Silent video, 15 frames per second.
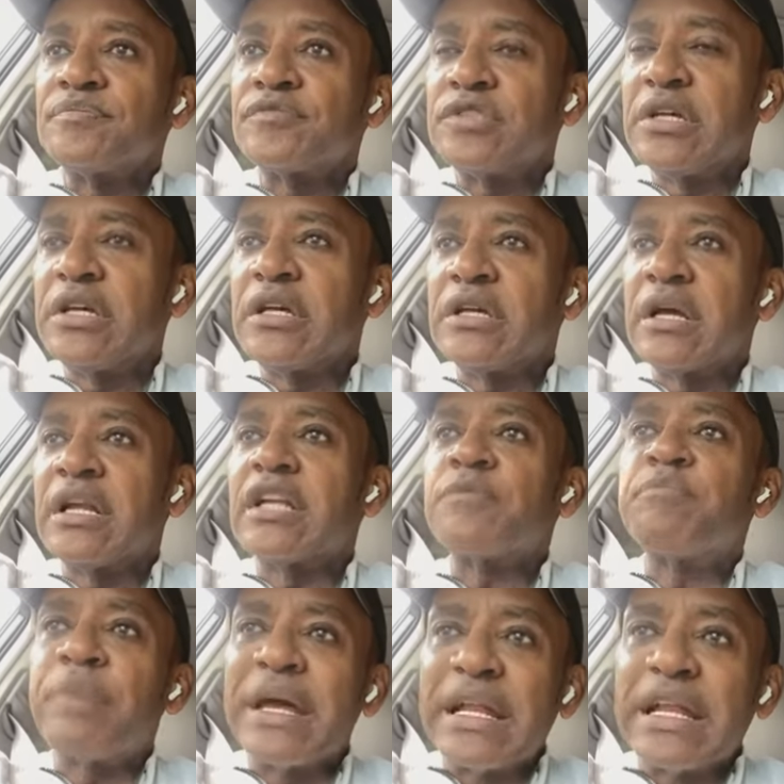Sí, el
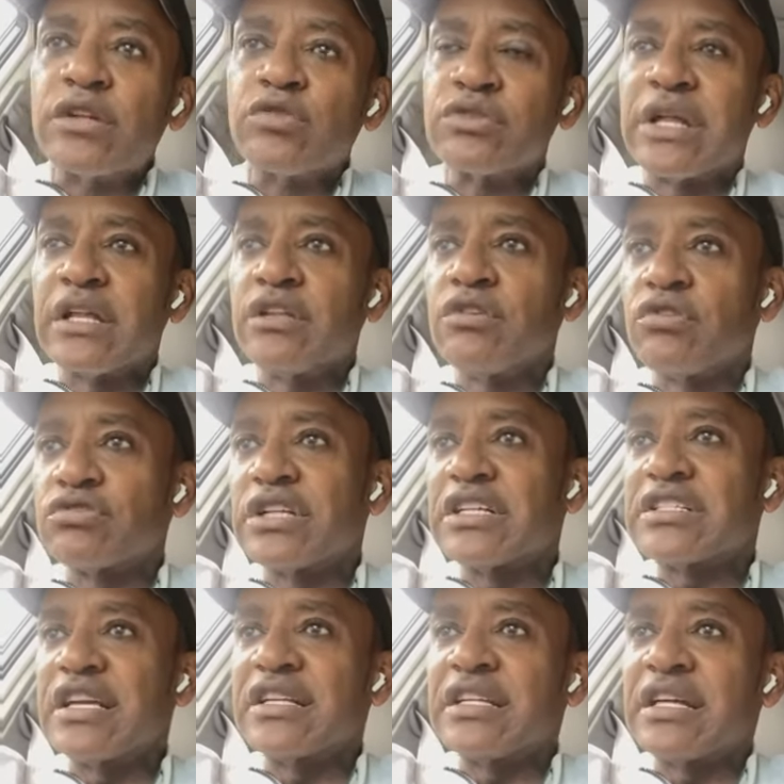Espíritu de Dios
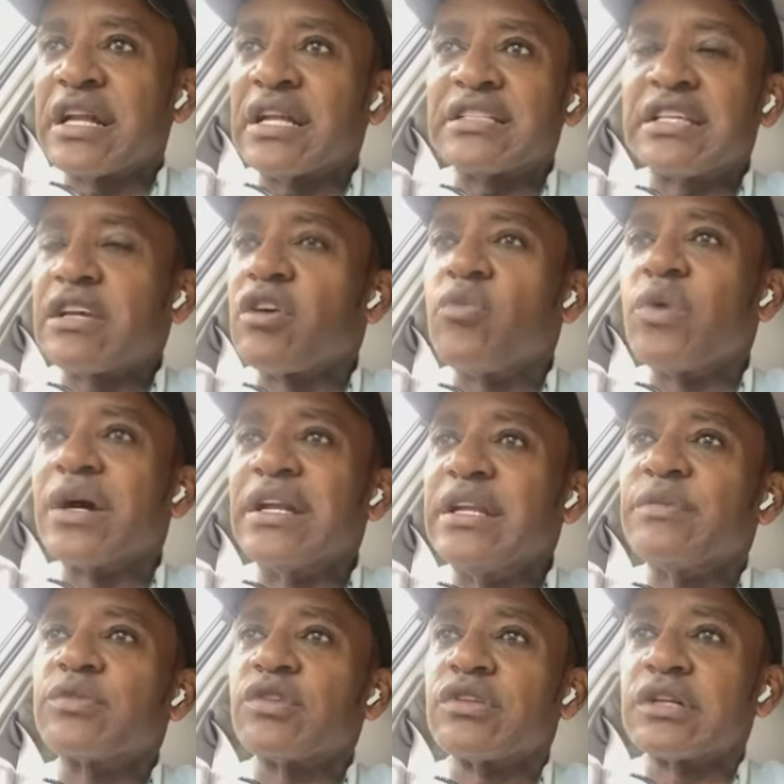descenderá, así como en el
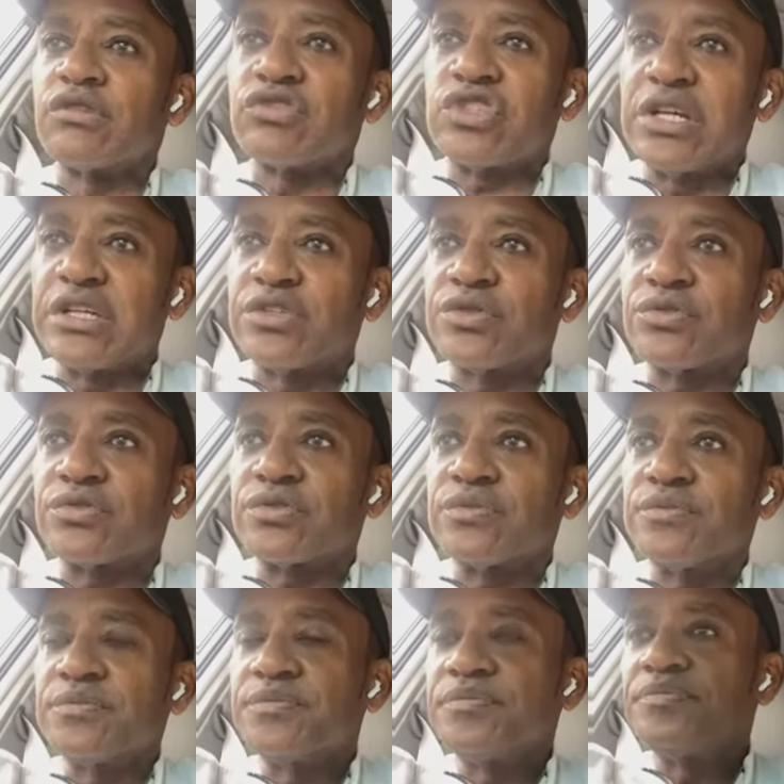libro de los Hechos,
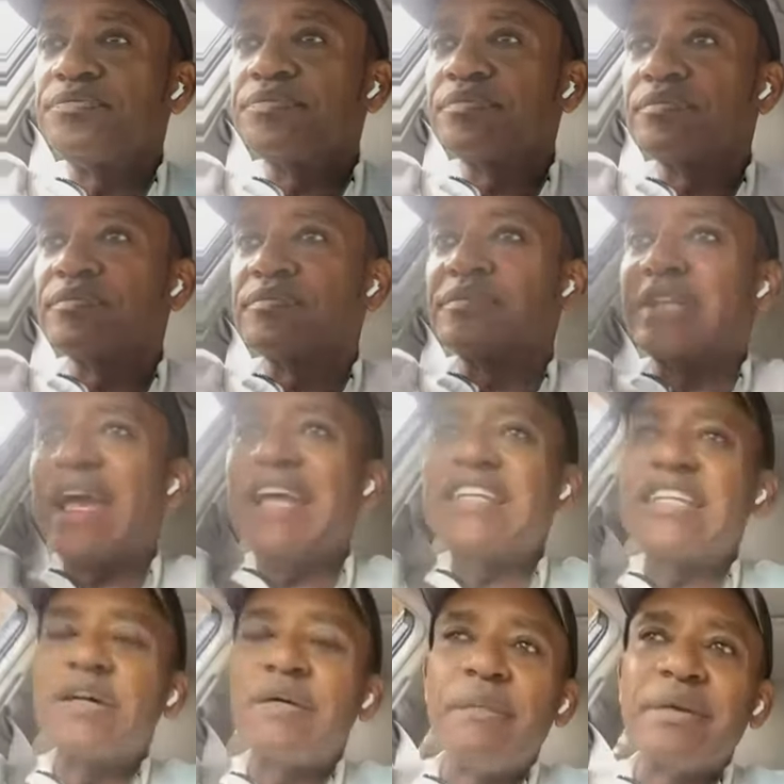y
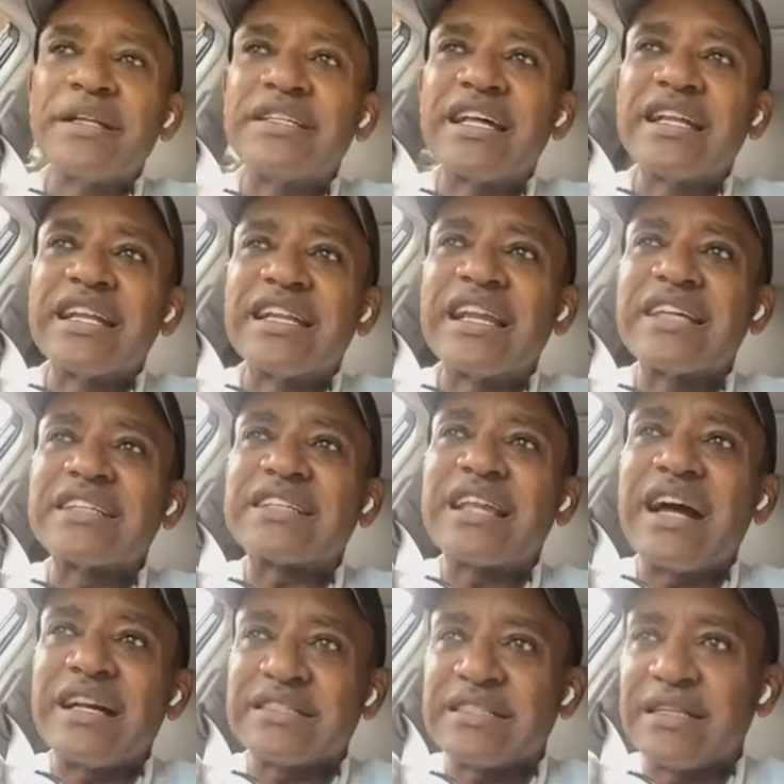se va a meter en las
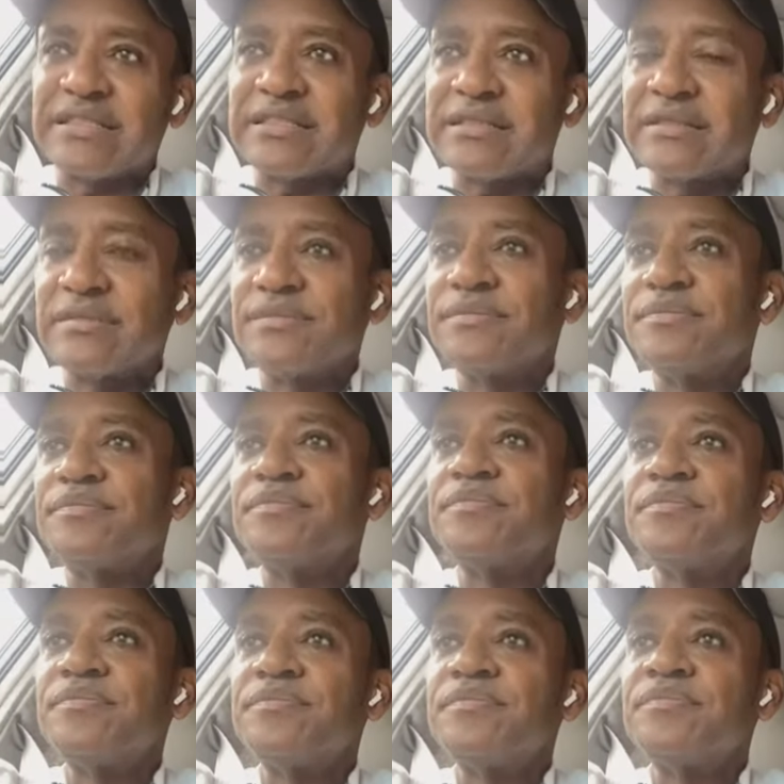casas,
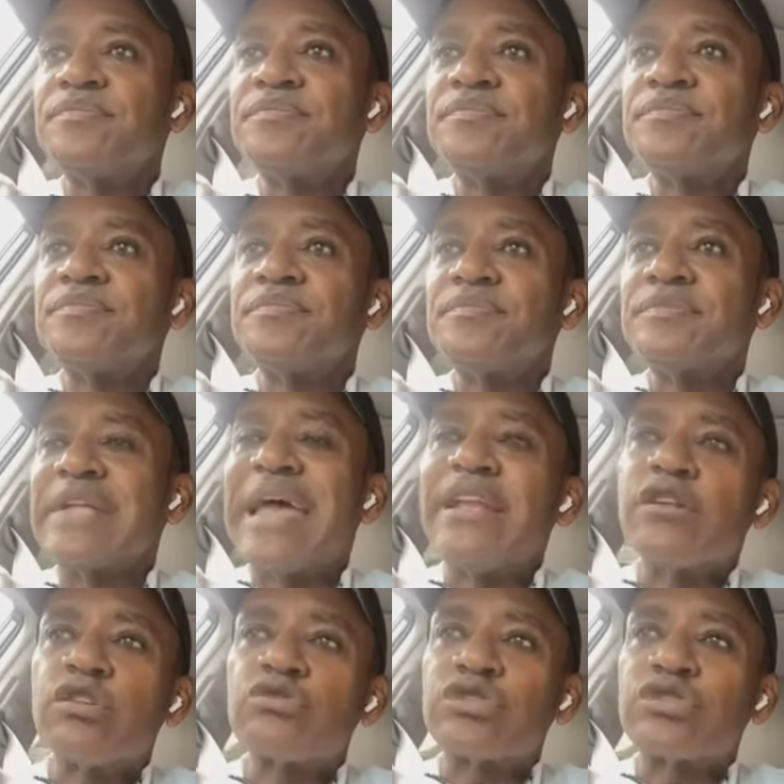en los